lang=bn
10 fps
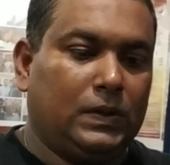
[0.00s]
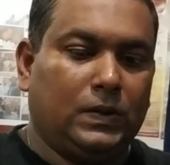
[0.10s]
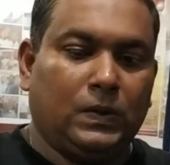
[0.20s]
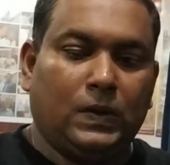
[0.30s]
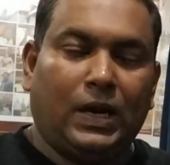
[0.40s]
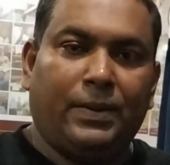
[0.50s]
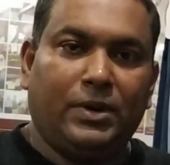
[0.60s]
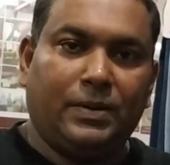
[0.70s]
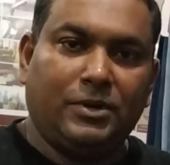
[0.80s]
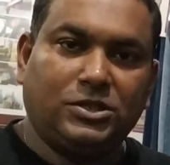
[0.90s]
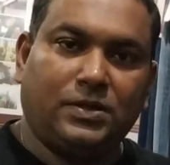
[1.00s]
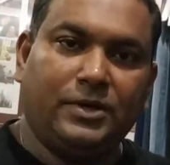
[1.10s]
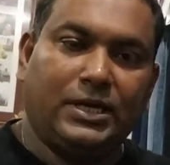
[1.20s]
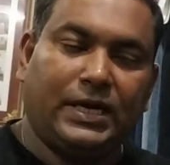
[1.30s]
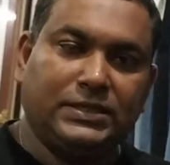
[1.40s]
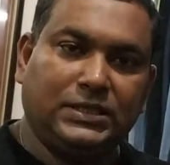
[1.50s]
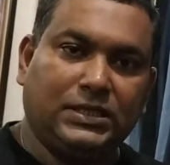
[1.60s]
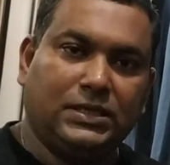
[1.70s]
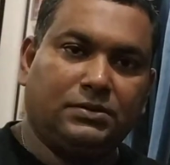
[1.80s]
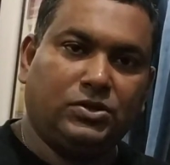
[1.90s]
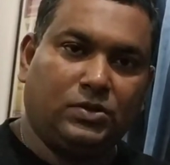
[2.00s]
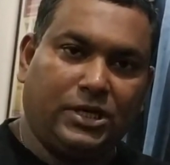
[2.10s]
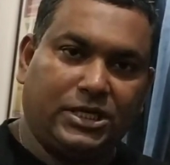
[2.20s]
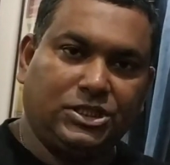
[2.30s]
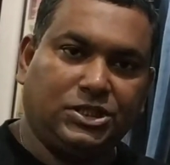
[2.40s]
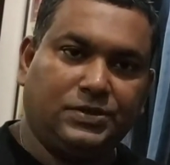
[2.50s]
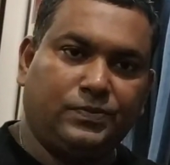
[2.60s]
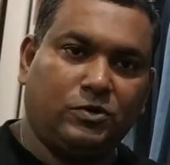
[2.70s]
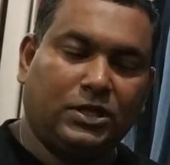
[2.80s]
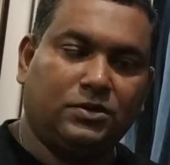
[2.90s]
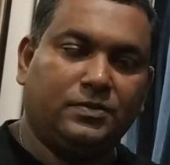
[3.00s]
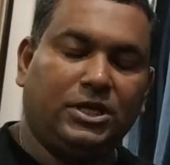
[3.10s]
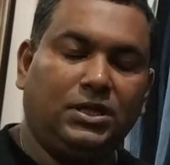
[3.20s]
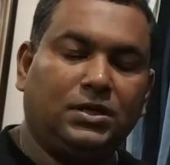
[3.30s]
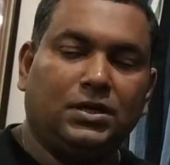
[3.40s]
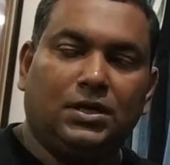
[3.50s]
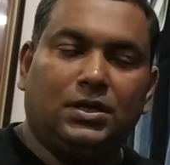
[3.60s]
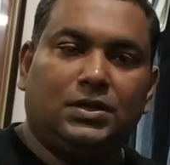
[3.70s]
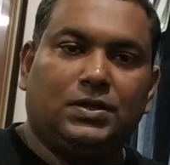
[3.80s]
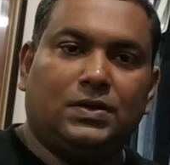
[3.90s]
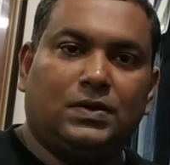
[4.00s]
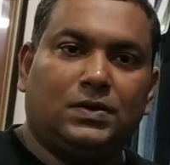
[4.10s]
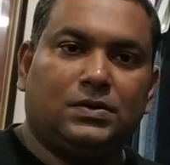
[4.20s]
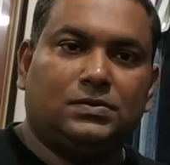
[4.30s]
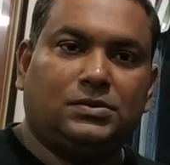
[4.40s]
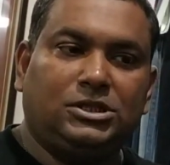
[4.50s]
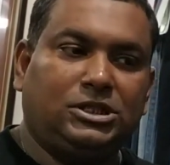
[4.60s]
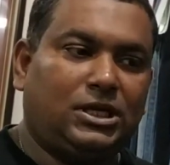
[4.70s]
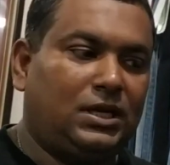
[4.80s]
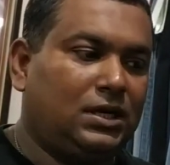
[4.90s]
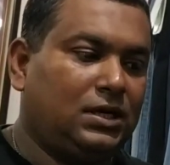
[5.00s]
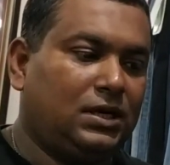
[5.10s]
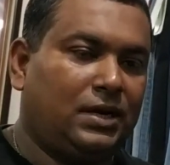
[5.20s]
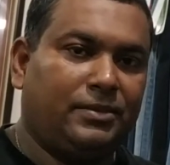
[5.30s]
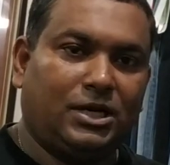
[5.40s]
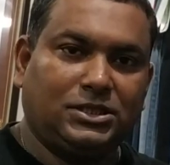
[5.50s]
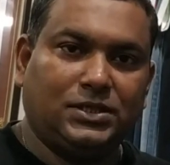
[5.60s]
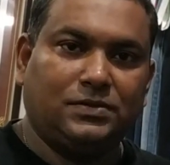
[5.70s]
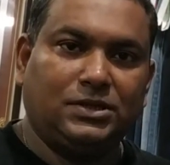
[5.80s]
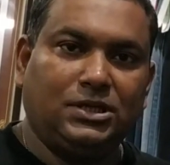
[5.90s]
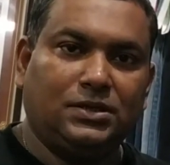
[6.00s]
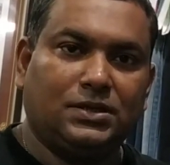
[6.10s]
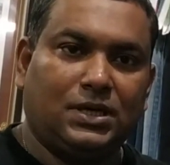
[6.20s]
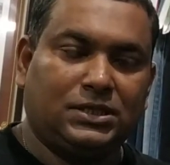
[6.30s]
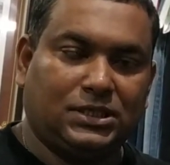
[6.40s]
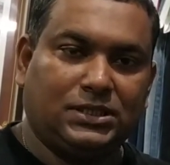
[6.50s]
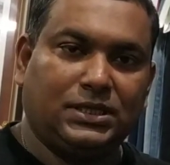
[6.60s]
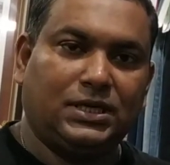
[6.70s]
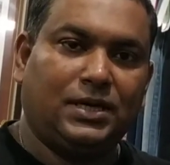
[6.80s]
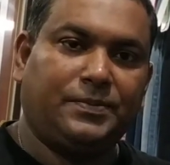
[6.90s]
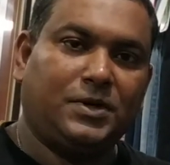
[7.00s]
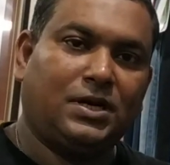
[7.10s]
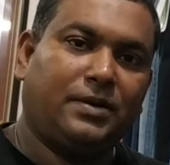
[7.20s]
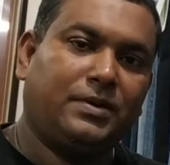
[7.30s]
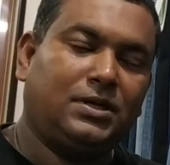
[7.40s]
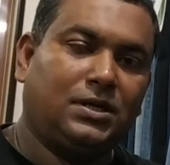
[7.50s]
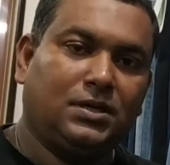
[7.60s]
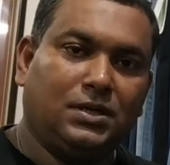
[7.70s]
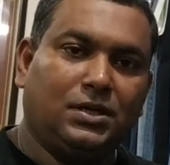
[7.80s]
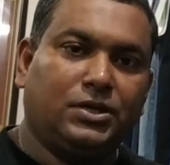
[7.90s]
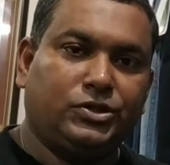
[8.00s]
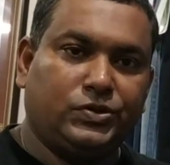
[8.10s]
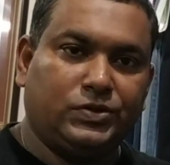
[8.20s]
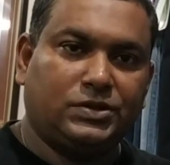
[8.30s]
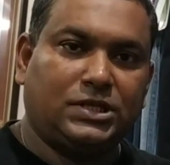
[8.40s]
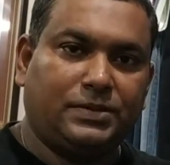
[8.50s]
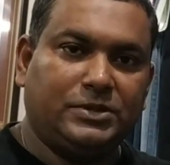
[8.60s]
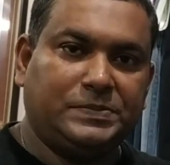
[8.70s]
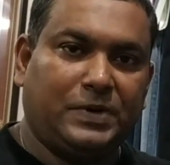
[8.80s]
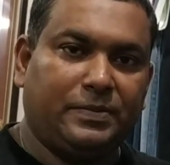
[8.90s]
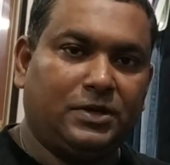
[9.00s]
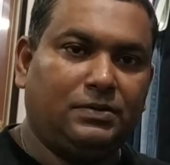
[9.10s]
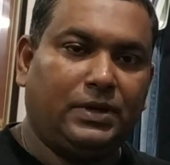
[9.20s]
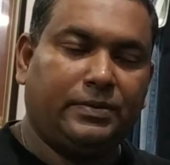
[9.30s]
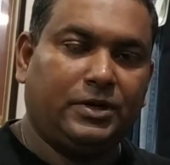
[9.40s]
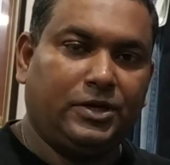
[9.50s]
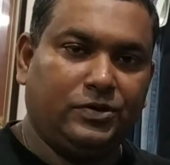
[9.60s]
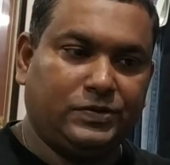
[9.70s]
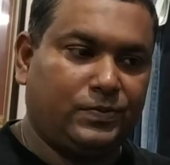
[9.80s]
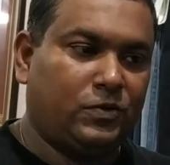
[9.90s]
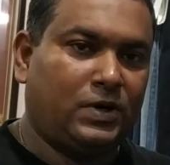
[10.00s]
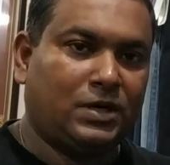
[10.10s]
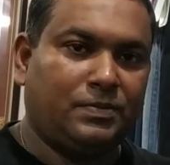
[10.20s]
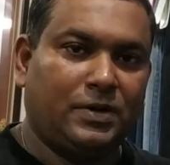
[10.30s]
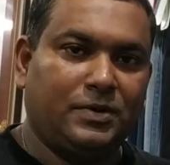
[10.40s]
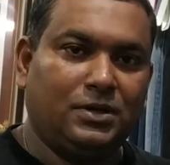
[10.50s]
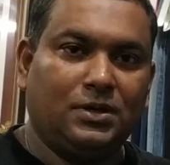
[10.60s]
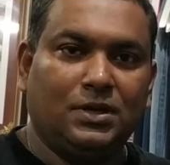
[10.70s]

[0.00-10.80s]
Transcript: তো আবার আমরা সবাই কাজে চলে আসছি পুরা দমেই তো ইনশাল্লাহ আমরা আশা করি আজকে থেকে আপনারা আবার সুন্দর সার্ভিস পাবেন এবং হিউজ প্রোডাক্ট পাবেন